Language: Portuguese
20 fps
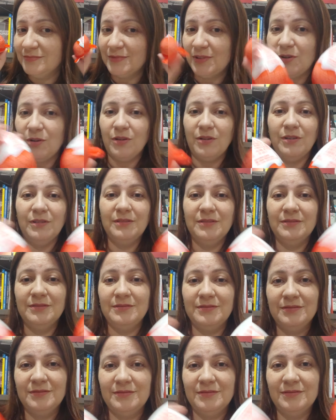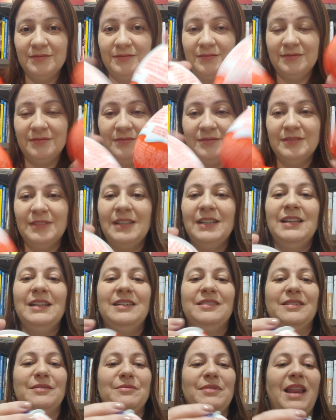Ó.
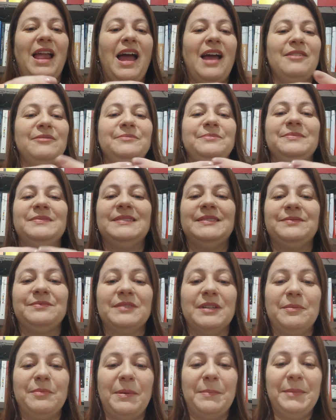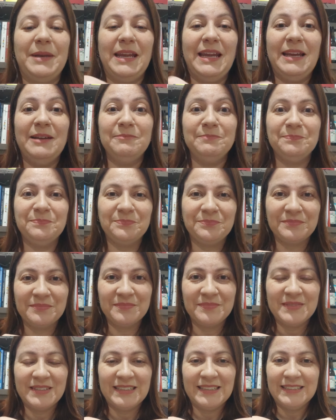Vamos lá? Vamos abrir.
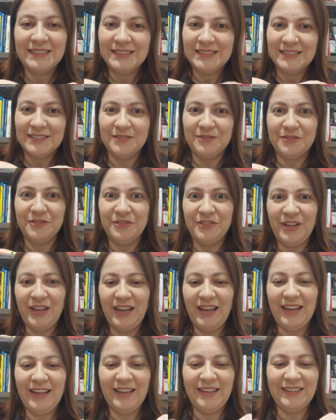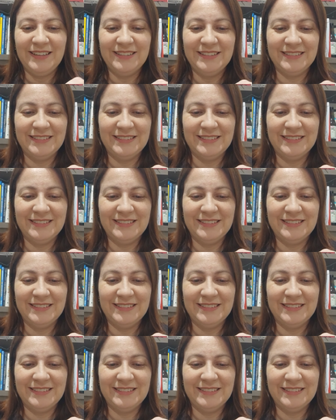Vamos ver.